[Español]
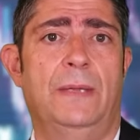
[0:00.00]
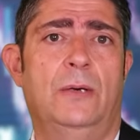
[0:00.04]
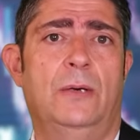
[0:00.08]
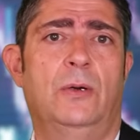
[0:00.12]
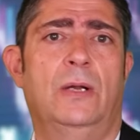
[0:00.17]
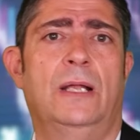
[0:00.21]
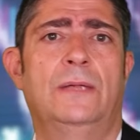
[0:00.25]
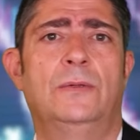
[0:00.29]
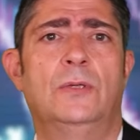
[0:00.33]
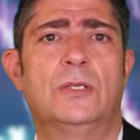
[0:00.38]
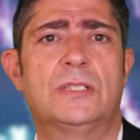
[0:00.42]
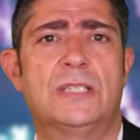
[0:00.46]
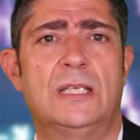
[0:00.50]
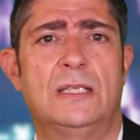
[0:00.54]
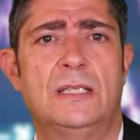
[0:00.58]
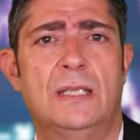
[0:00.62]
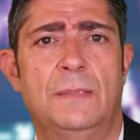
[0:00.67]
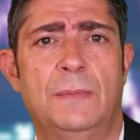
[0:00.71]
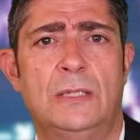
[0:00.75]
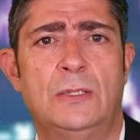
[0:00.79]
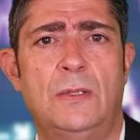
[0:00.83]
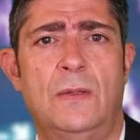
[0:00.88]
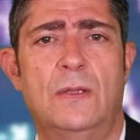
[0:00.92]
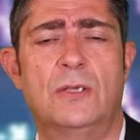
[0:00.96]
mejorando el
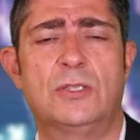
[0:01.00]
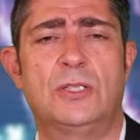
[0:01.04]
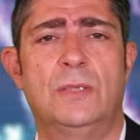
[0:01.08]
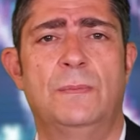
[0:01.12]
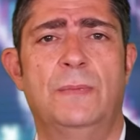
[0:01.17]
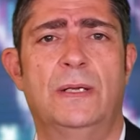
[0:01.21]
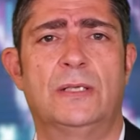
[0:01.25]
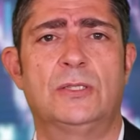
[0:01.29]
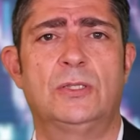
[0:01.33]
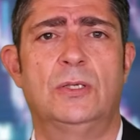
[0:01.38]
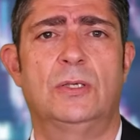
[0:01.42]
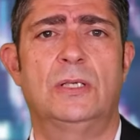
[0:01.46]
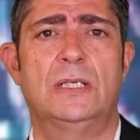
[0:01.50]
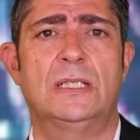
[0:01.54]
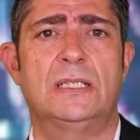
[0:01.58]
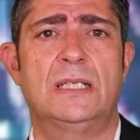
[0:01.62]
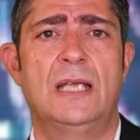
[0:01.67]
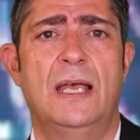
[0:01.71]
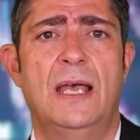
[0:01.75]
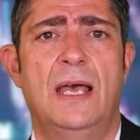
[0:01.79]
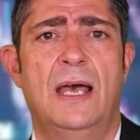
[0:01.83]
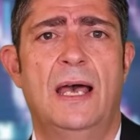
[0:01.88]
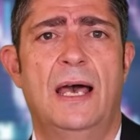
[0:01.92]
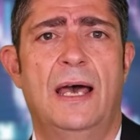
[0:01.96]
sentimiento de los
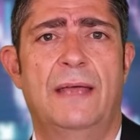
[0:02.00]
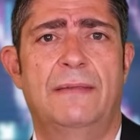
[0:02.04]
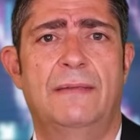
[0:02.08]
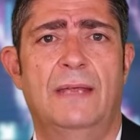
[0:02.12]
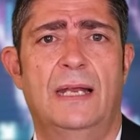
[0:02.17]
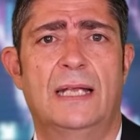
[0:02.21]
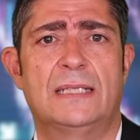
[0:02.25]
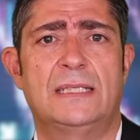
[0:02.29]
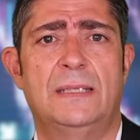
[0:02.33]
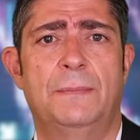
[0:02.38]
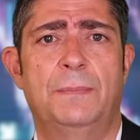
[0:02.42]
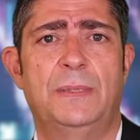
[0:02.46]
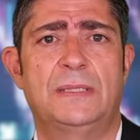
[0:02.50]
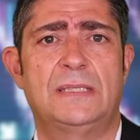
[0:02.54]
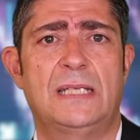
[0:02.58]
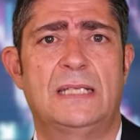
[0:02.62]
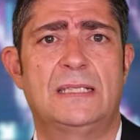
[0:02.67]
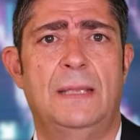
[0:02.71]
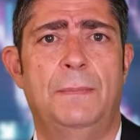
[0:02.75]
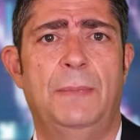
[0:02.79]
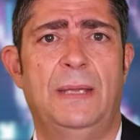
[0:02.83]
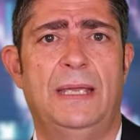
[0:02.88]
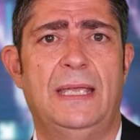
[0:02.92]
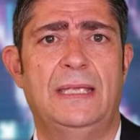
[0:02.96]
inversores hacia las
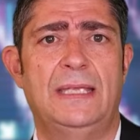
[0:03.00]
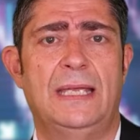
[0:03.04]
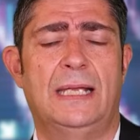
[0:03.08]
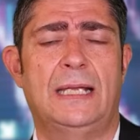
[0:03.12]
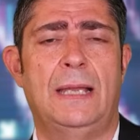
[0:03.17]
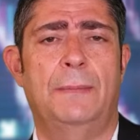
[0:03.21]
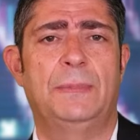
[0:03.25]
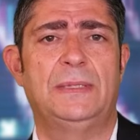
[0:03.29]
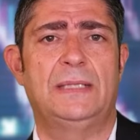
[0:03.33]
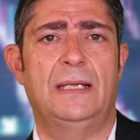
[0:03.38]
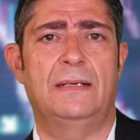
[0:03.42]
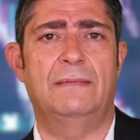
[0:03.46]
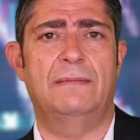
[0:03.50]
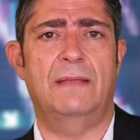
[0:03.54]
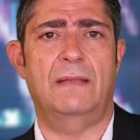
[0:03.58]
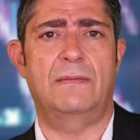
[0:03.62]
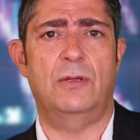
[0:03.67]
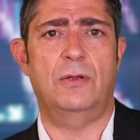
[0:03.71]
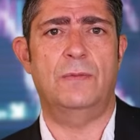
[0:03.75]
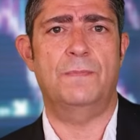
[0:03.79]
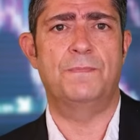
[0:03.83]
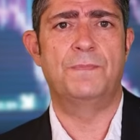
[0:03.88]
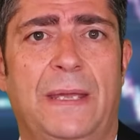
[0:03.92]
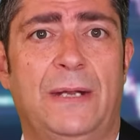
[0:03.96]
empresas de pequeña
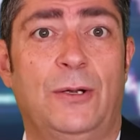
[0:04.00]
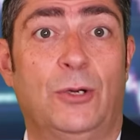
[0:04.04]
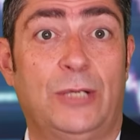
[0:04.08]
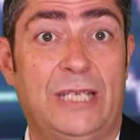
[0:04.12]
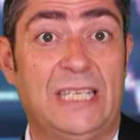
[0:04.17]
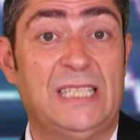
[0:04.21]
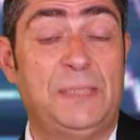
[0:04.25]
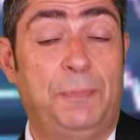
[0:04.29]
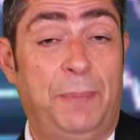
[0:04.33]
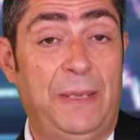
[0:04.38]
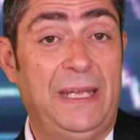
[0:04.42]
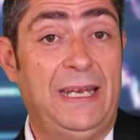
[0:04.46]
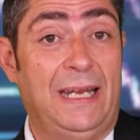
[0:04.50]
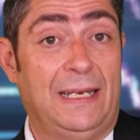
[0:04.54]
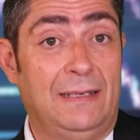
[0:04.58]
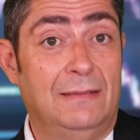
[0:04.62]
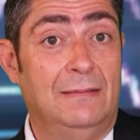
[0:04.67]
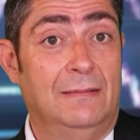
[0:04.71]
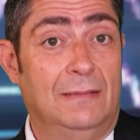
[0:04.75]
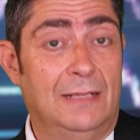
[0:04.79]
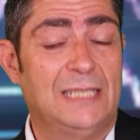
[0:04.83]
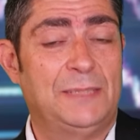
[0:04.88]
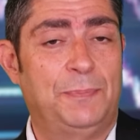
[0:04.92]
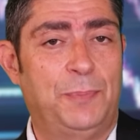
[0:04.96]
capitalización. Pero ¿qué
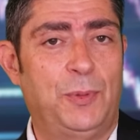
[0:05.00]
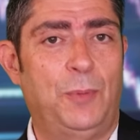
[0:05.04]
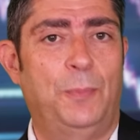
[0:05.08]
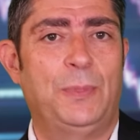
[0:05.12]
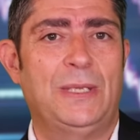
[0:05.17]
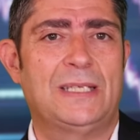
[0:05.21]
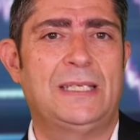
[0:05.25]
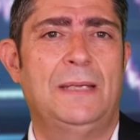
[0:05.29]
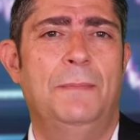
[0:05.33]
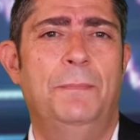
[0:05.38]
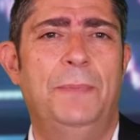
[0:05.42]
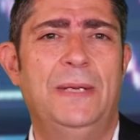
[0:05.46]
esperan las propias